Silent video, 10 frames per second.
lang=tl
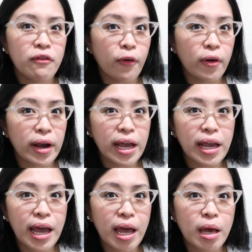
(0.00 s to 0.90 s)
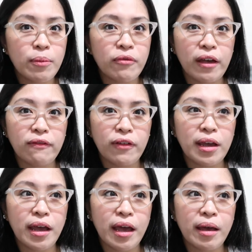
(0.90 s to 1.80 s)
4 a.m., 5
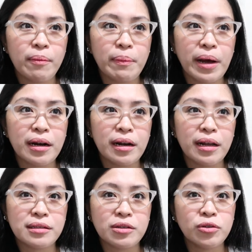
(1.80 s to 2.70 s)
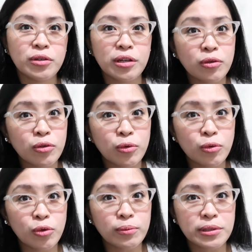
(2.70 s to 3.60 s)
a.m. para lang siguro
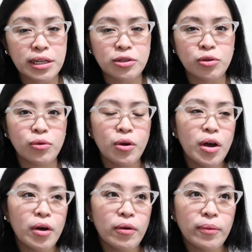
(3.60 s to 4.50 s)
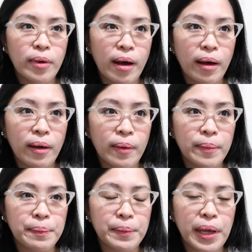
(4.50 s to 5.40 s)
nagugutom siya. So,
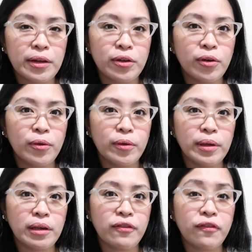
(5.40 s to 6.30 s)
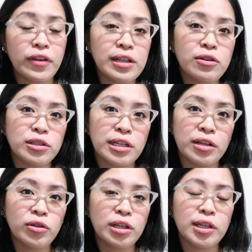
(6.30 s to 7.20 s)
um, ano, i-feed ko siya
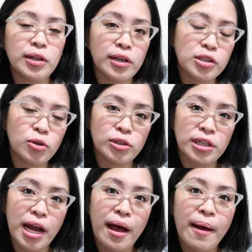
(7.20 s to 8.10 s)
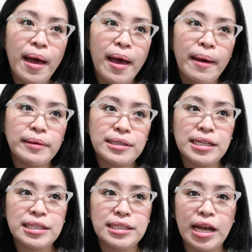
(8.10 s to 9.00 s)
noon, inanurse ko siya.
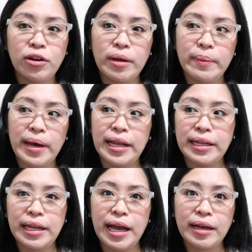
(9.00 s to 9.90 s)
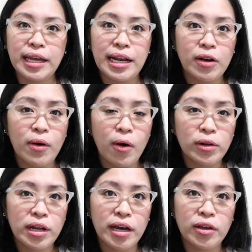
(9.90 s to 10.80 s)
Since, ano naman, ang ginagawa ko
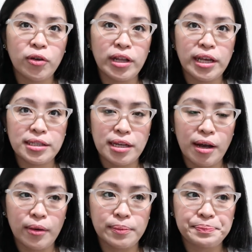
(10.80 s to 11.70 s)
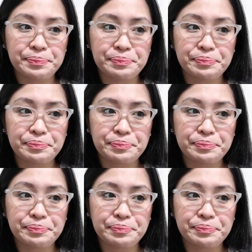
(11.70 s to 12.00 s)
na ngayon is, um,